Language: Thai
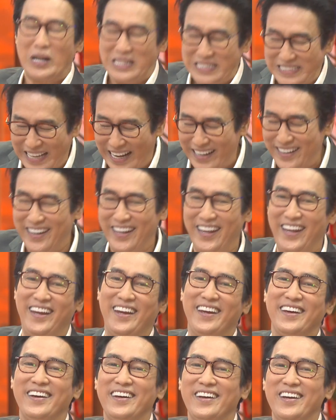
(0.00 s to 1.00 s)
วันจันทร์นี้
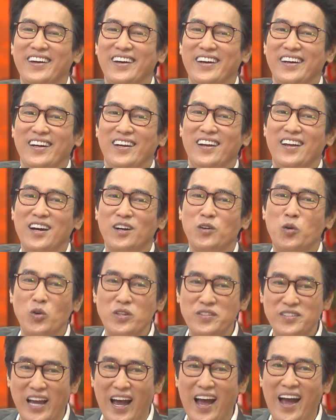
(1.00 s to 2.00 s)
เรื่องดูมั่น
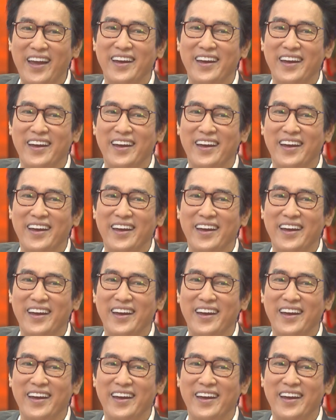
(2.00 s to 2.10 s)
ใจกับ